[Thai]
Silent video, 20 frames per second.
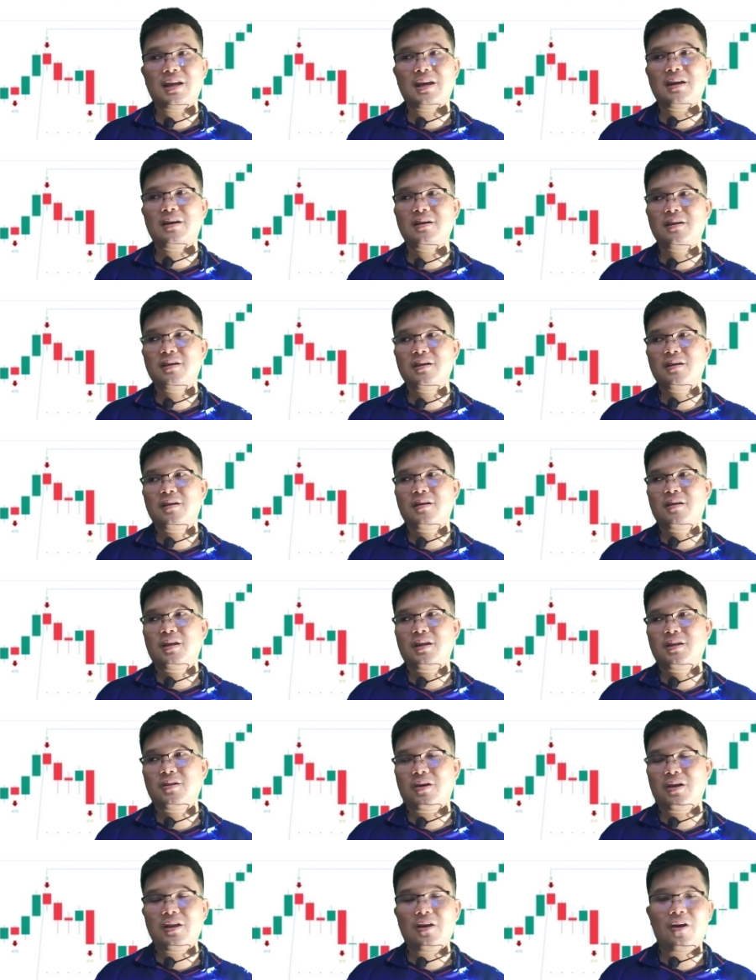นะ
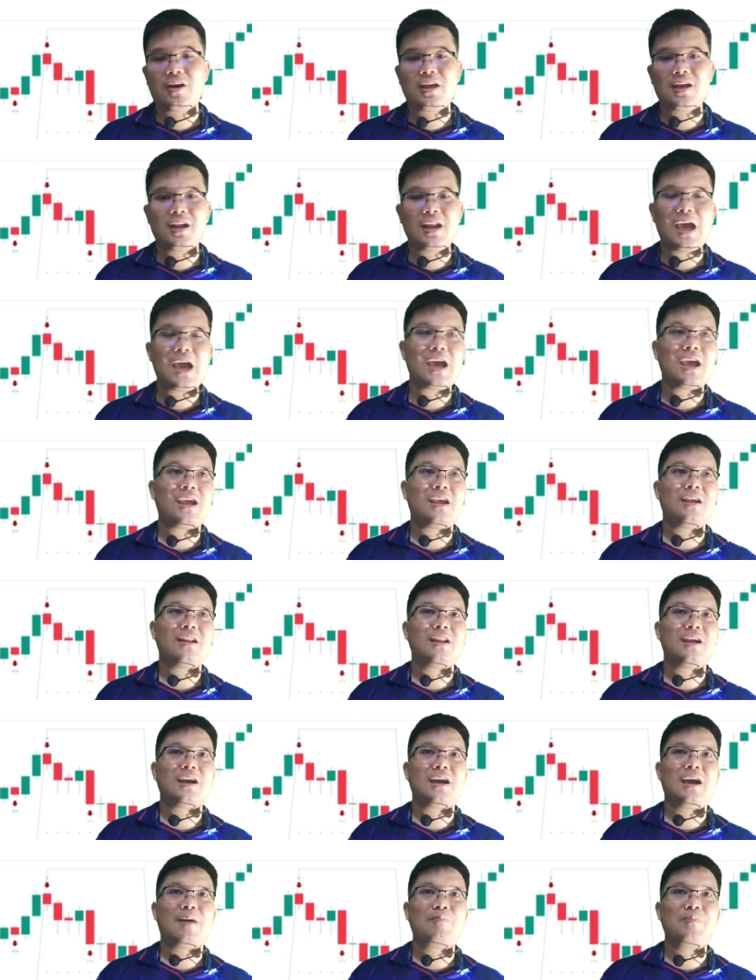น้อยๆก็ได้
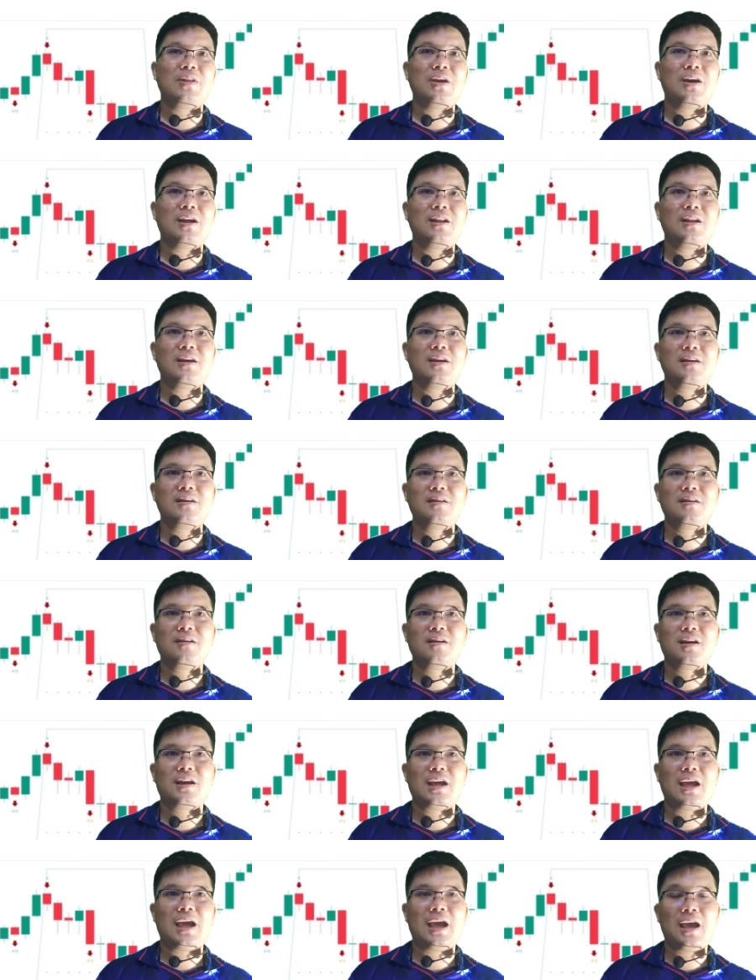นะครับเดือนหนึ่ง
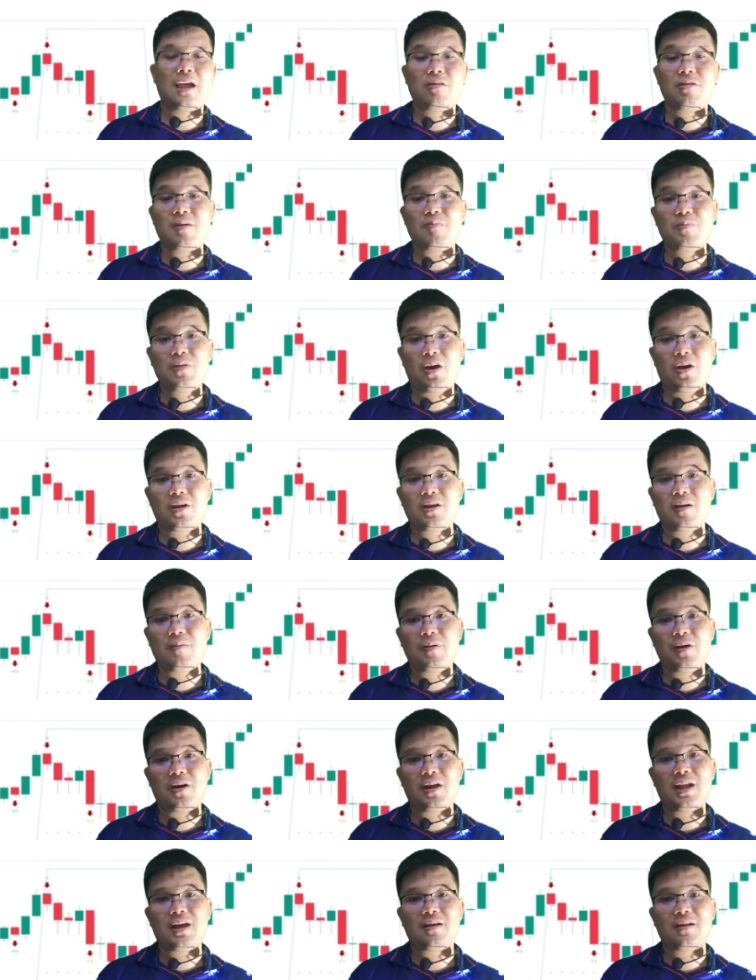ห้าสิบดอลก็
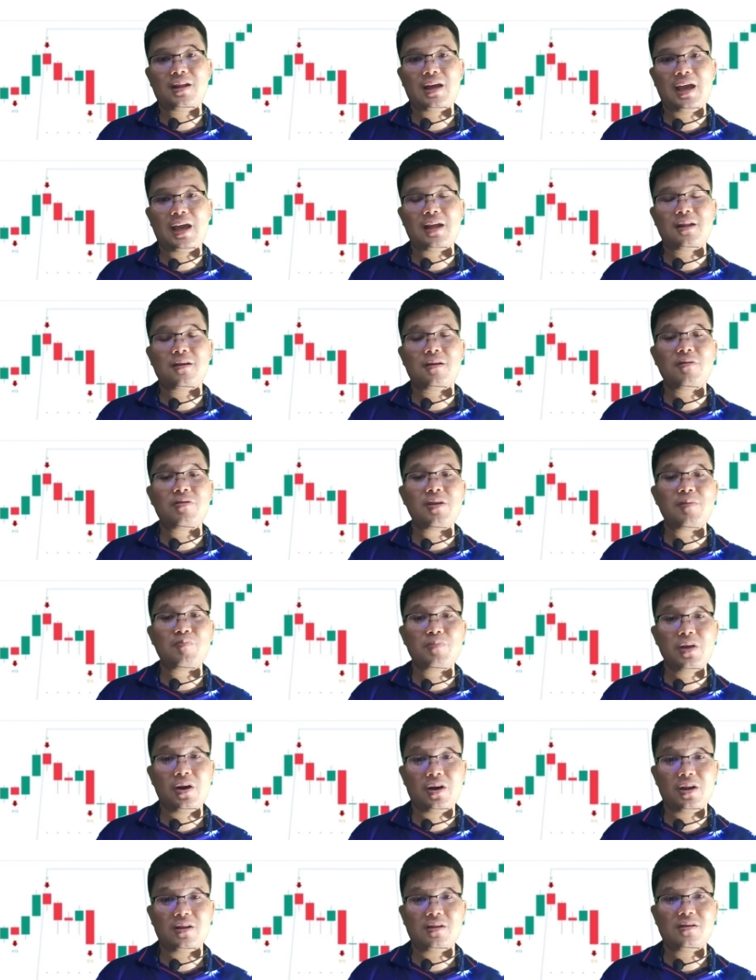พอแล้วห้าถึงสิบ
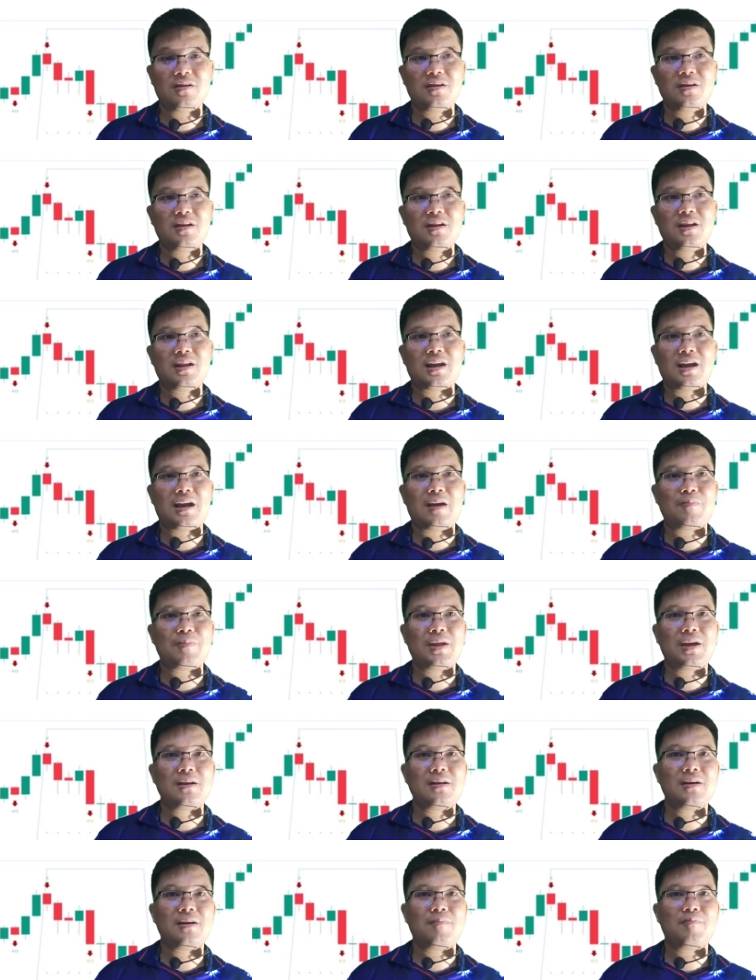ดอลนะครับ
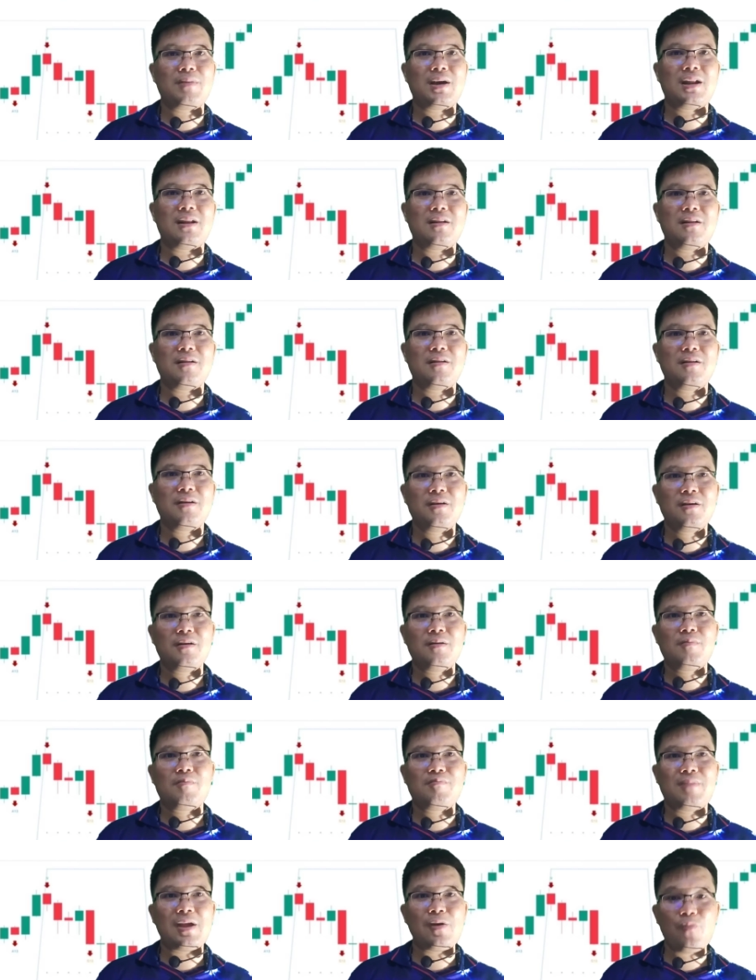ถ้าเกิดมัน
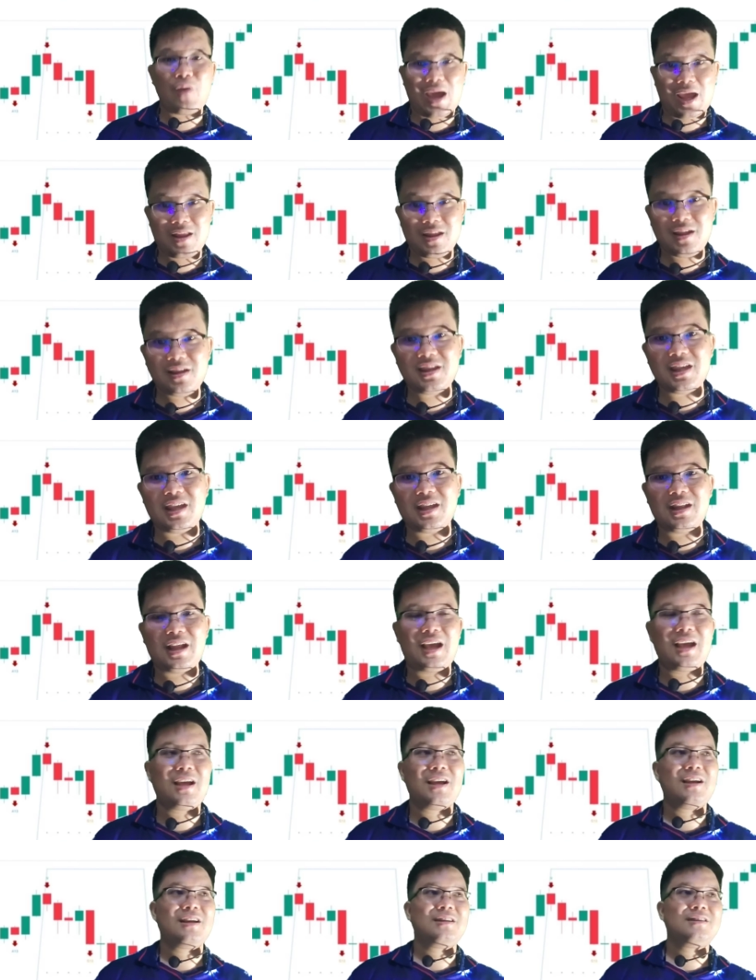ไม่ไหวจริงๆนะ